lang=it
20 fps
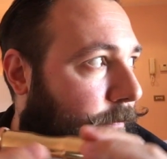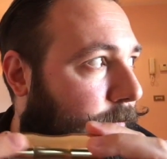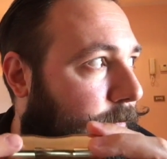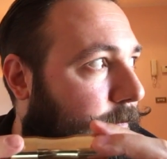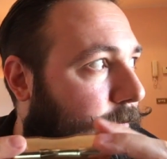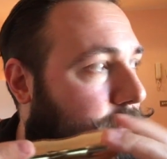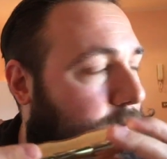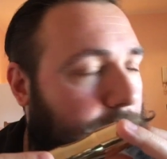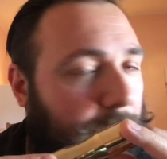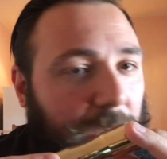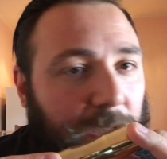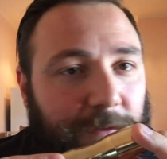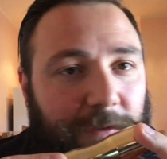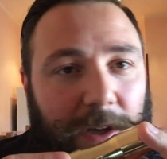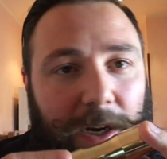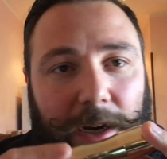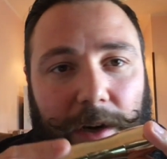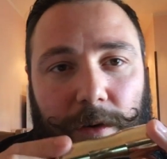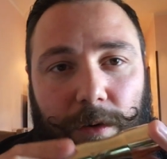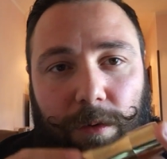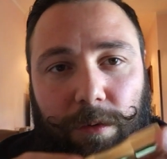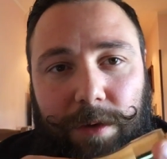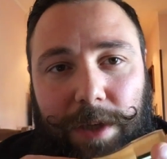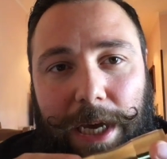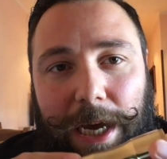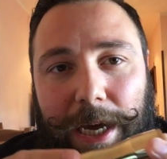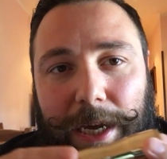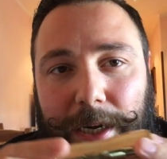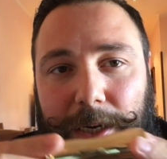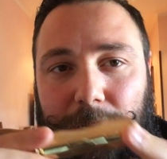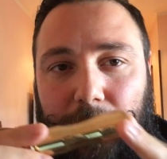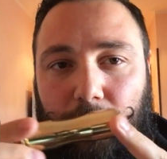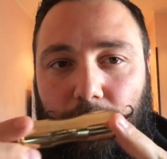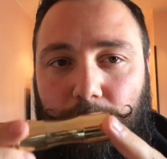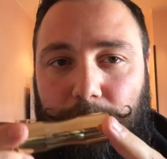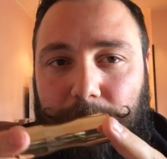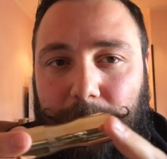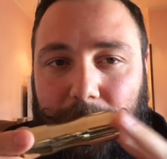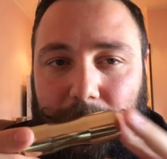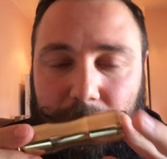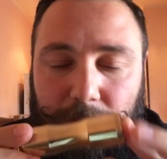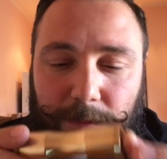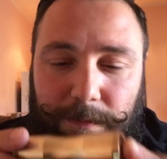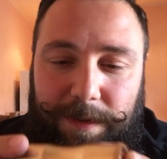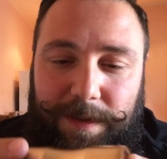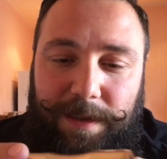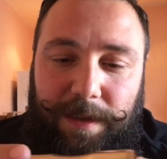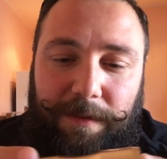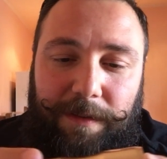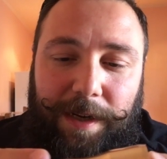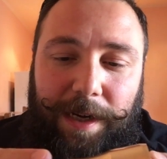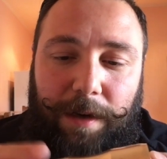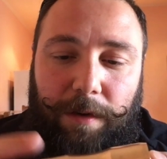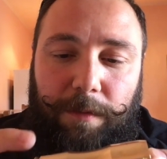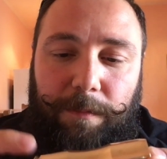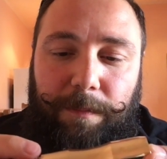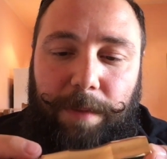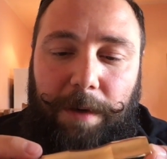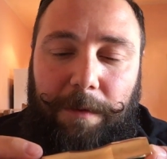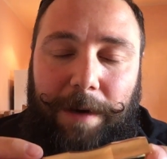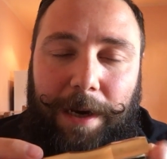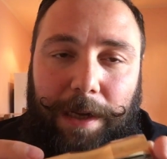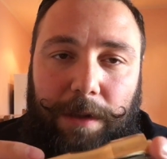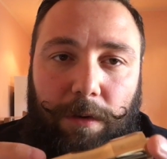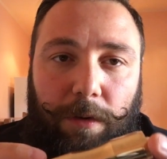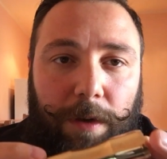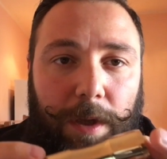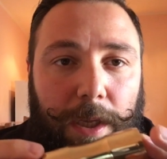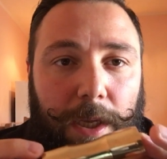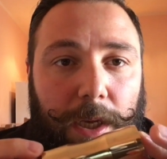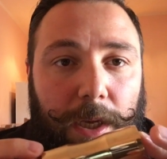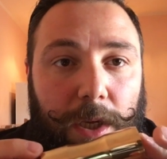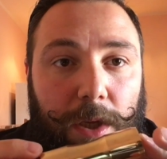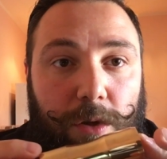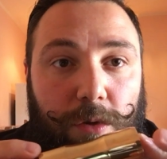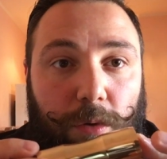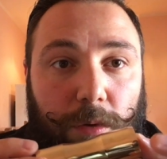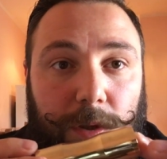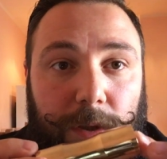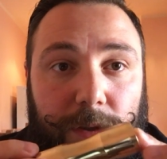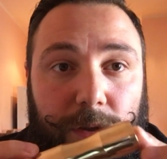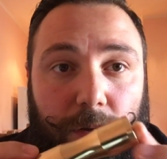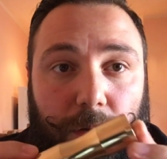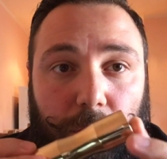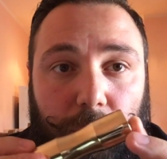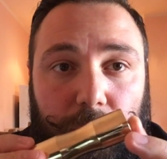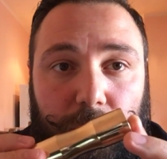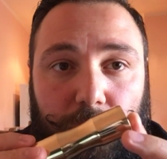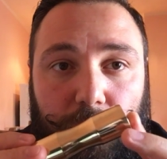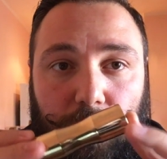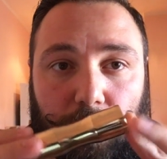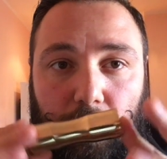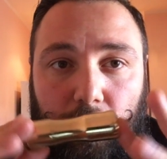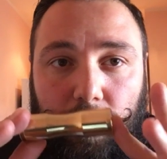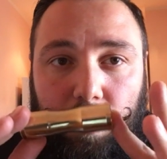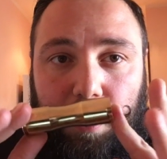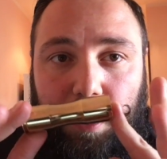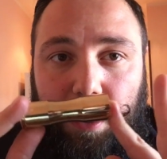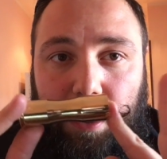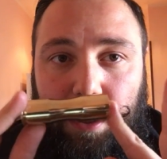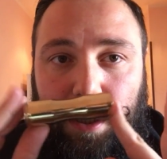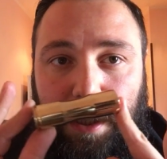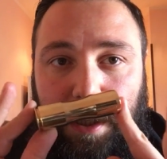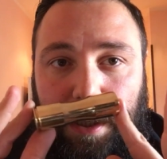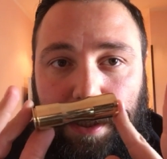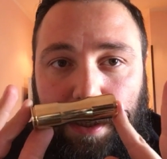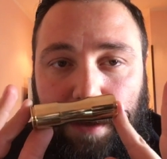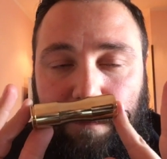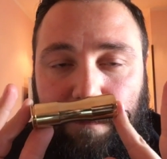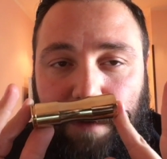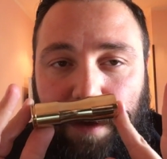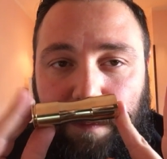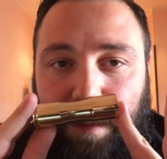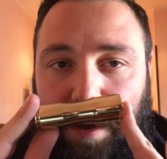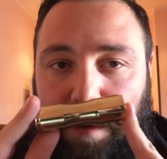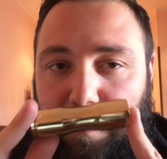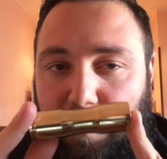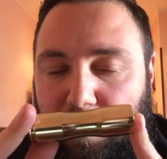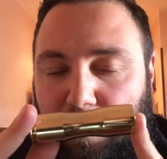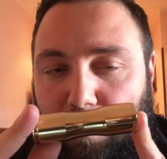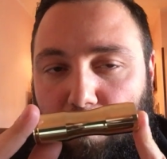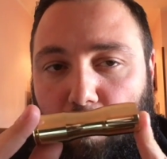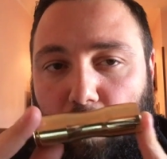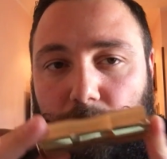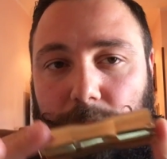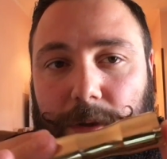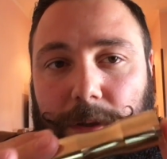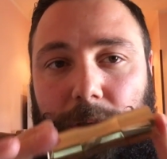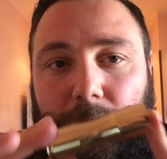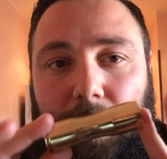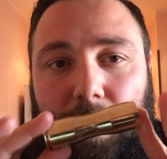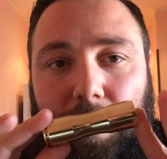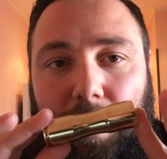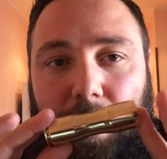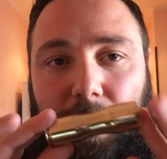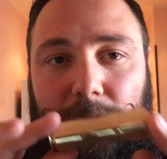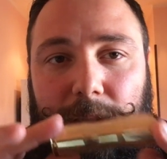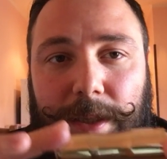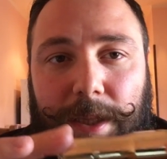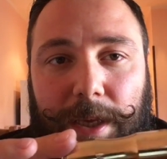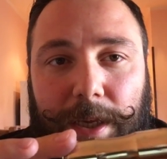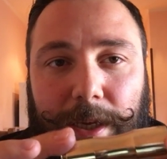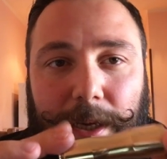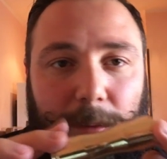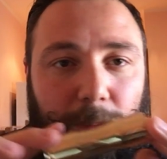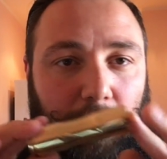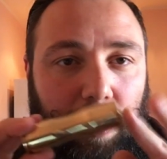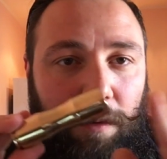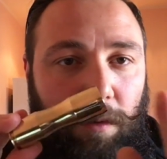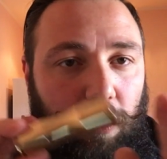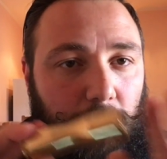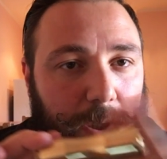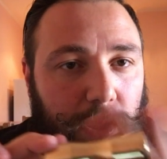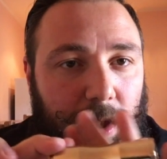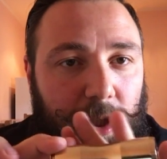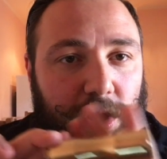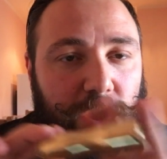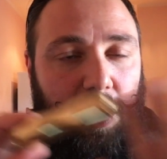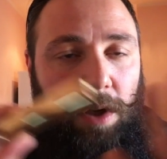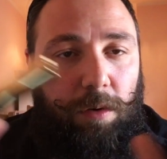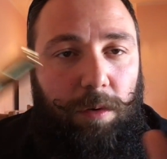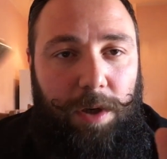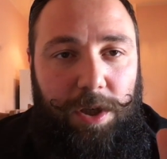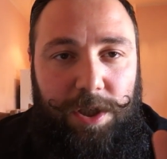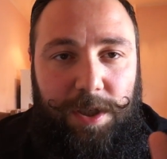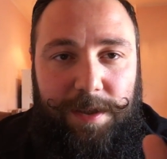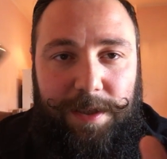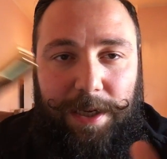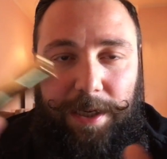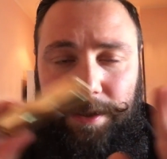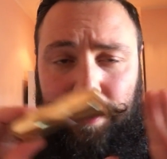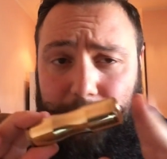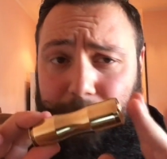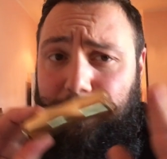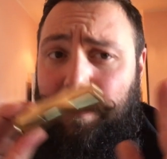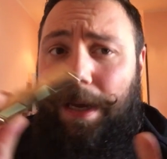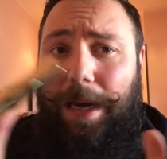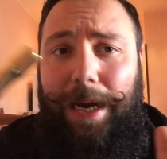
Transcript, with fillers: mi faranno notare nei commenti o mi scriveranno in privato sul discorso dei Vapor Smooth e dei capolavori di Gianluca Cesati.